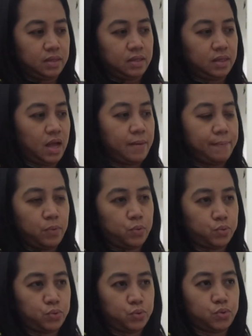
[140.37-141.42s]

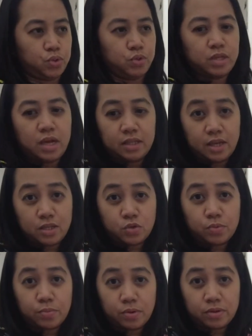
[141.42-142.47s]
Tapos, yung sanitizer
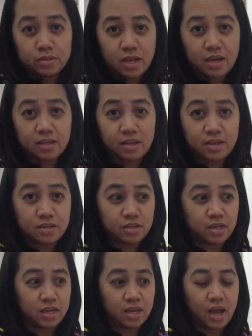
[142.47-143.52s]
mo, sanitizer
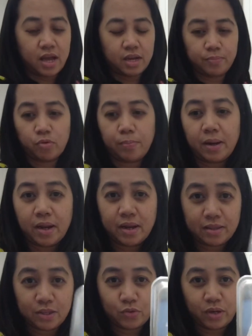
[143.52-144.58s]
na hinahanap ko pala,
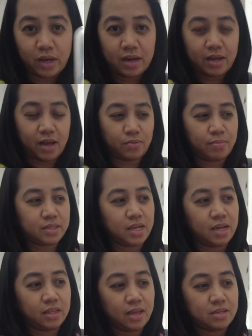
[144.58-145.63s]
nandito nakalagay. Yung mga
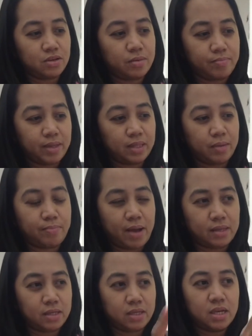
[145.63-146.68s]
sanitizer ng Bath and
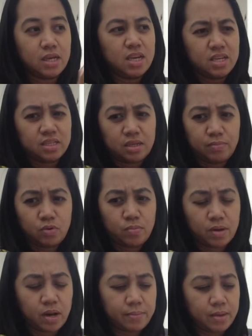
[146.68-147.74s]
Body. Sabi ko
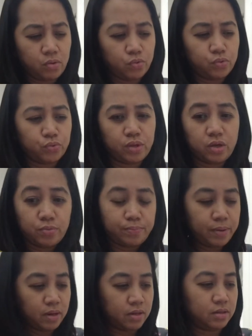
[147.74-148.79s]
marami ako nun. Ayun
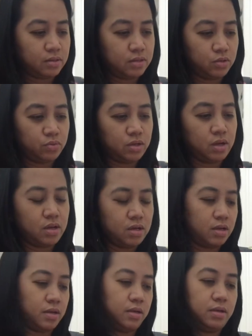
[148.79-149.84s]
pala, dito
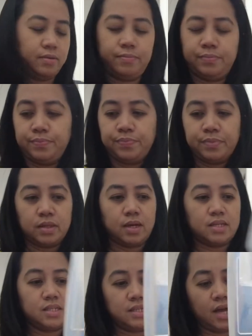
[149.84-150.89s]
nakalagay.
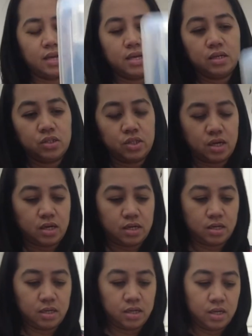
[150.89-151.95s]
Kasi sayang siya.
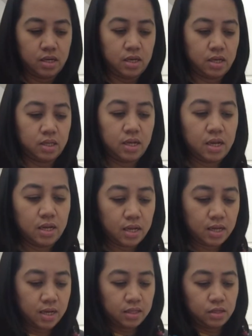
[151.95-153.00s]
And eh,
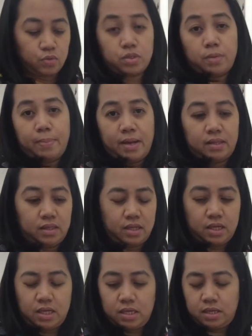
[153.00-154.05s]
ilalagay natin to sa
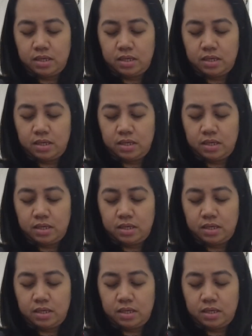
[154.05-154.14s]
pantry.